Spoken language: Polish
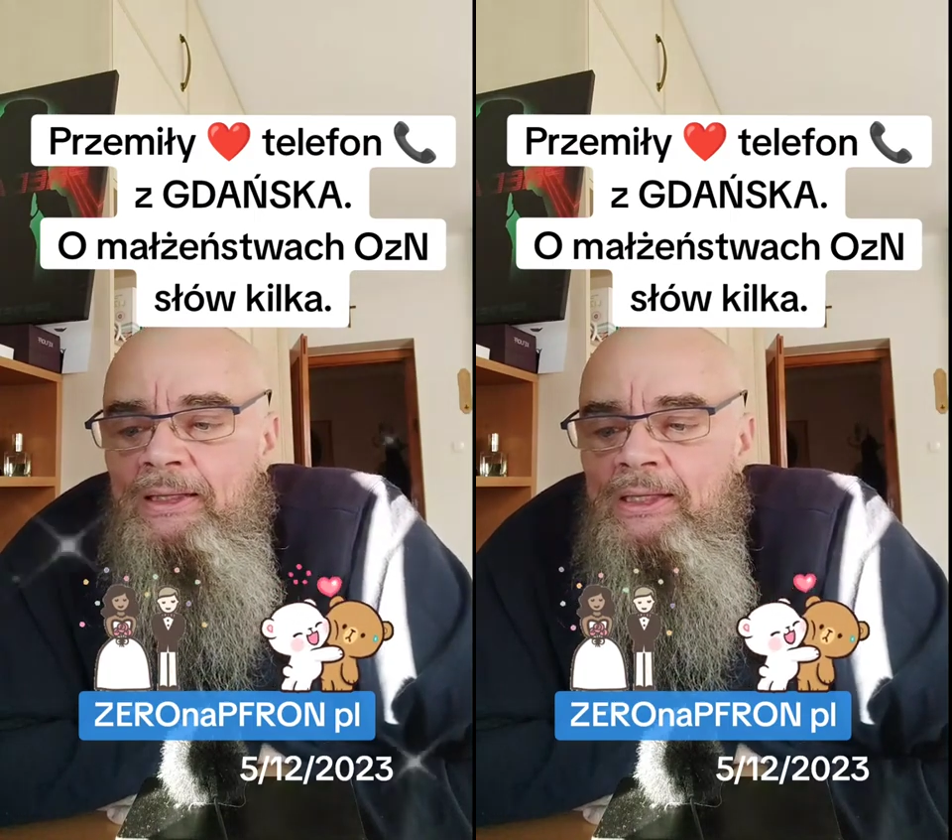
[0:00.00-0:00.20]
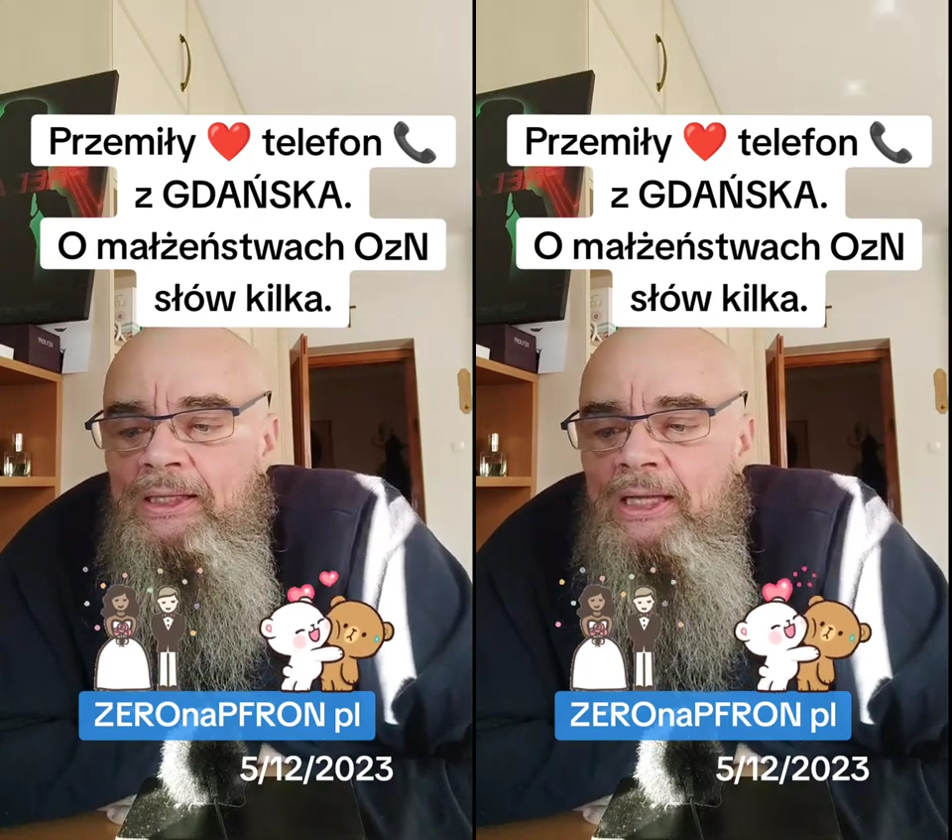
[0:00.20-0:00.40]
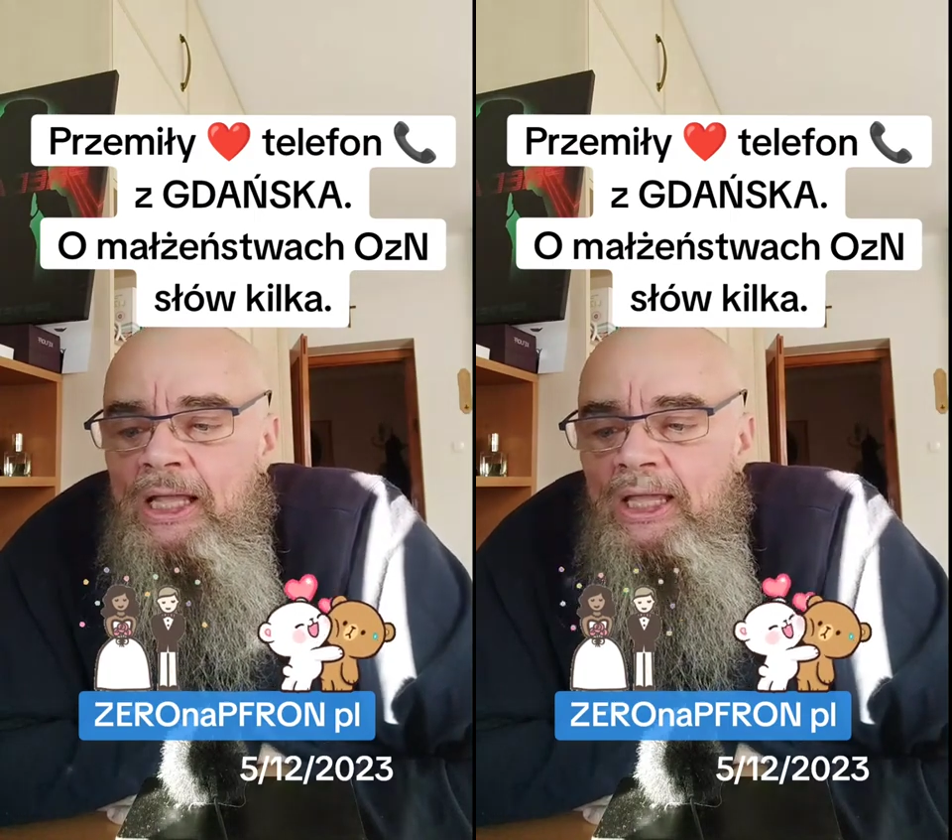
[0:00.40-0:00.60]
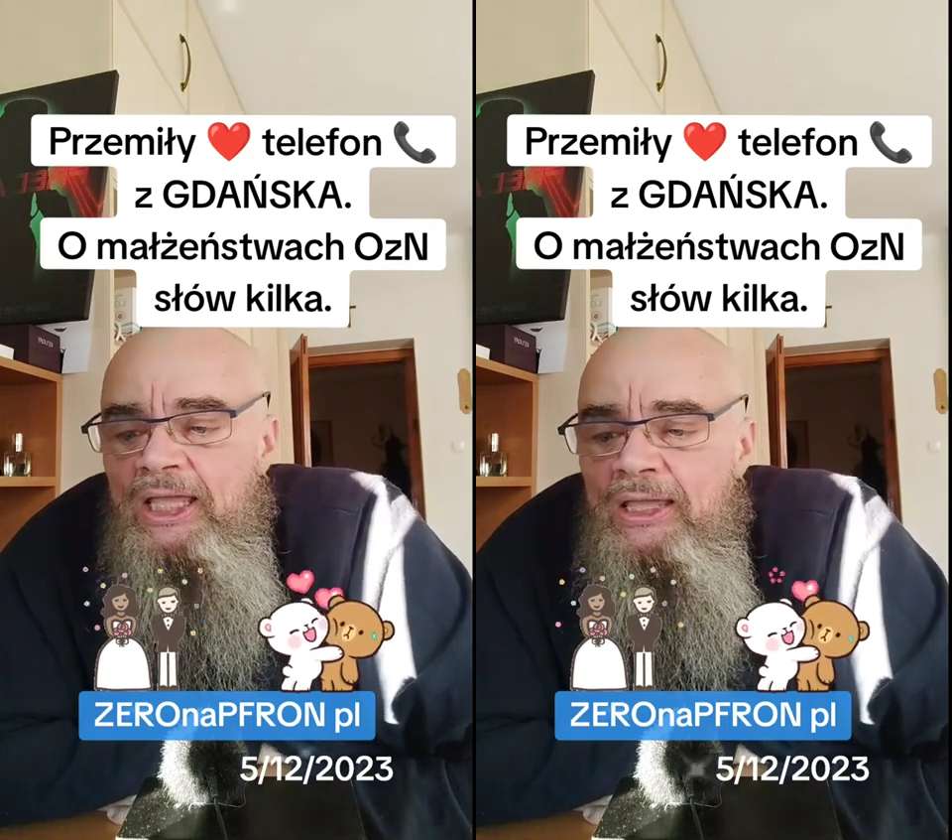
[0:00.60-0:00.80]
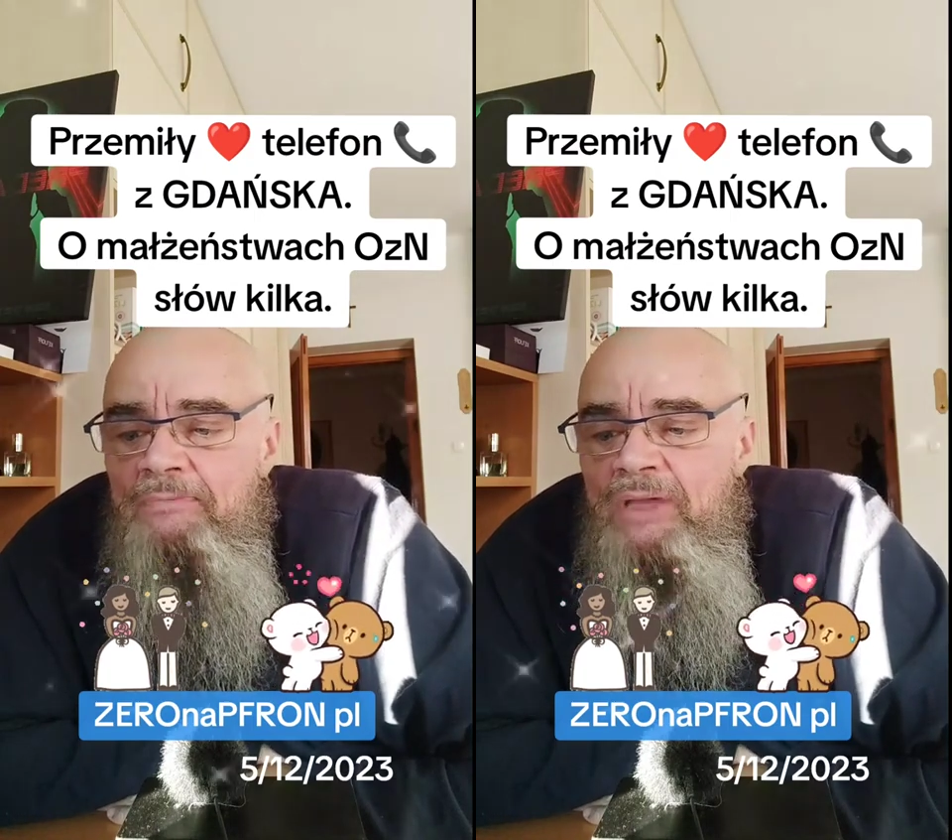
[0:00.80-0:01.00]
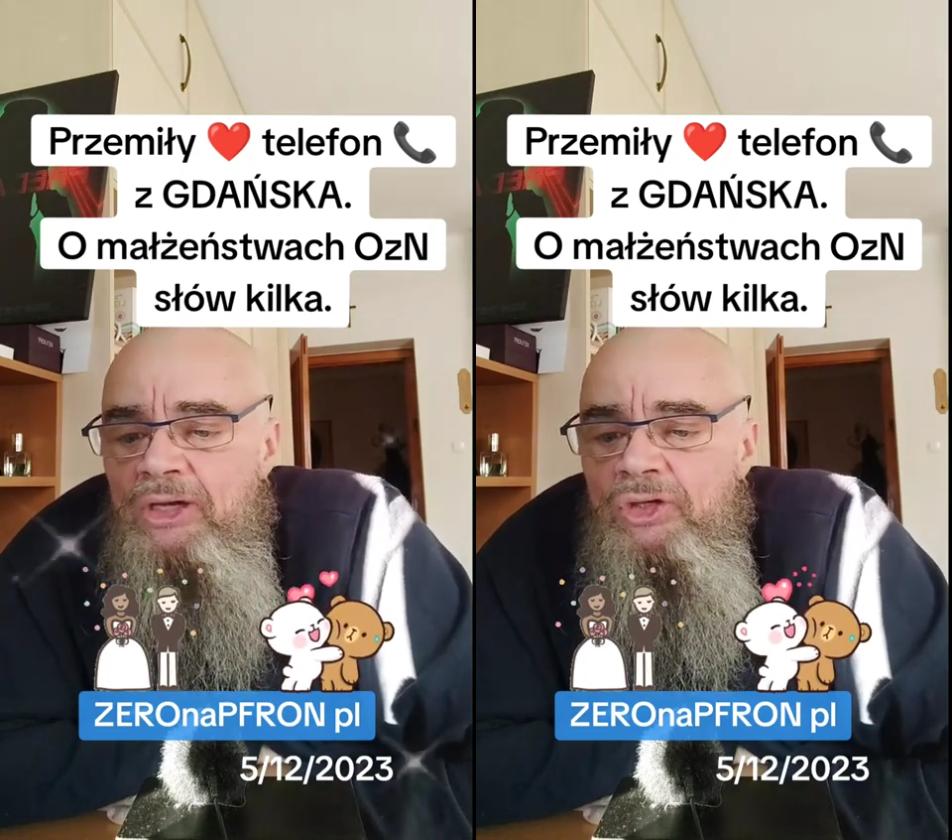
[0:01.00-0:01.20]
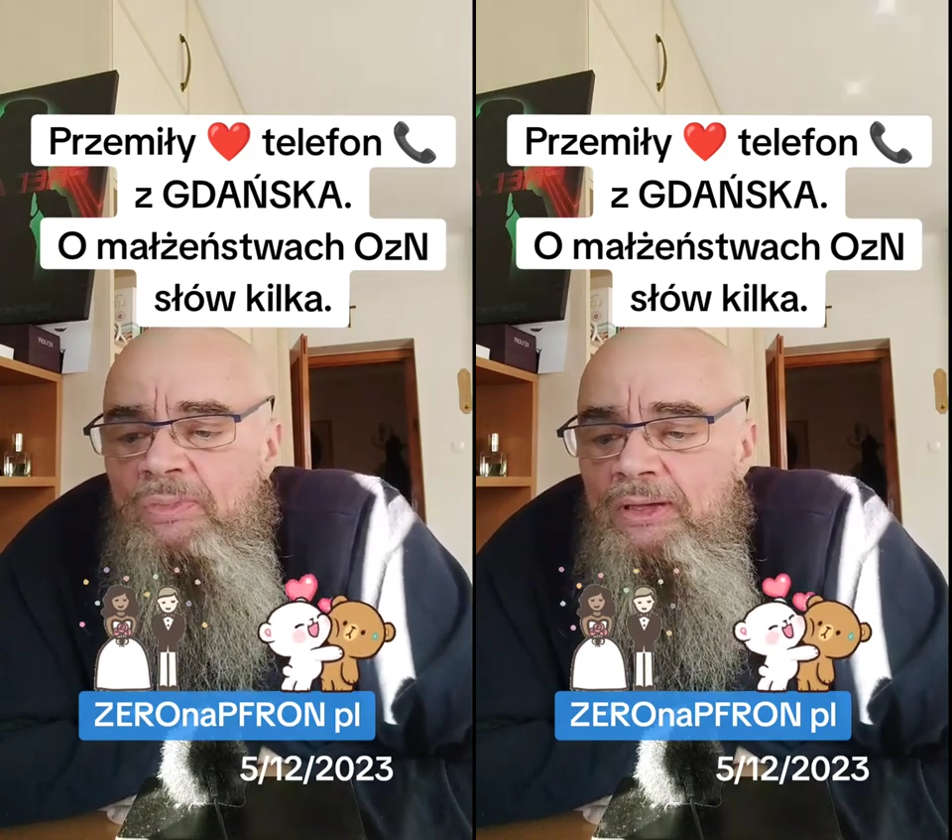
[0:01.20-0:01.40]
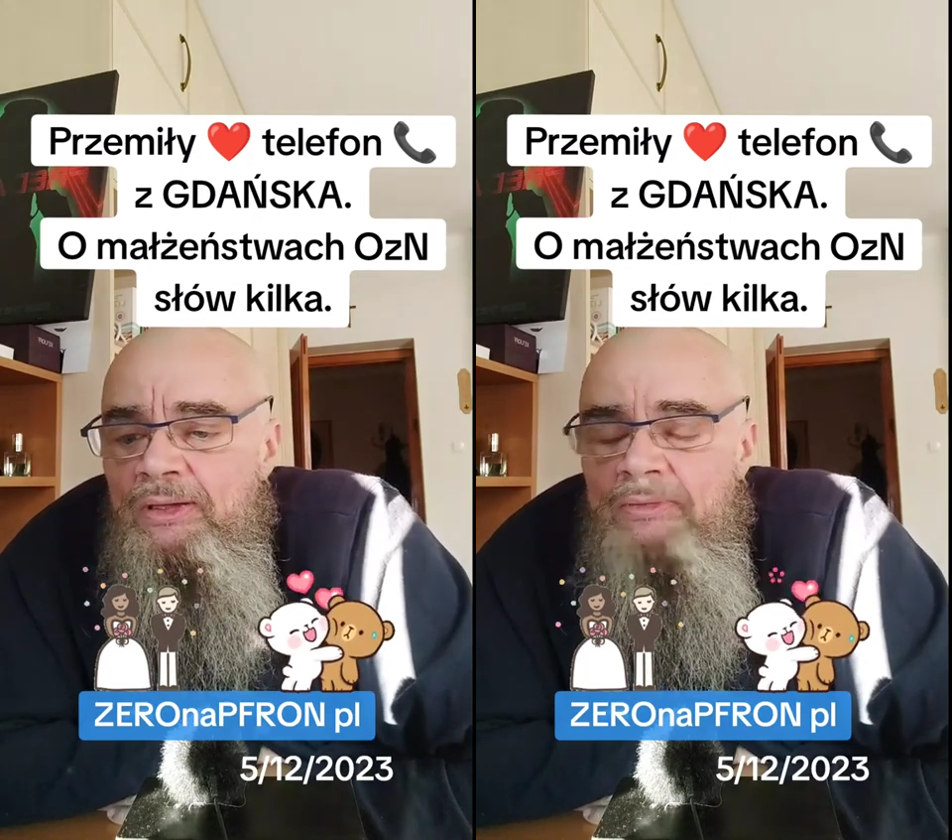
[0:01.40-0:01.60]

Y, I mieliśmy,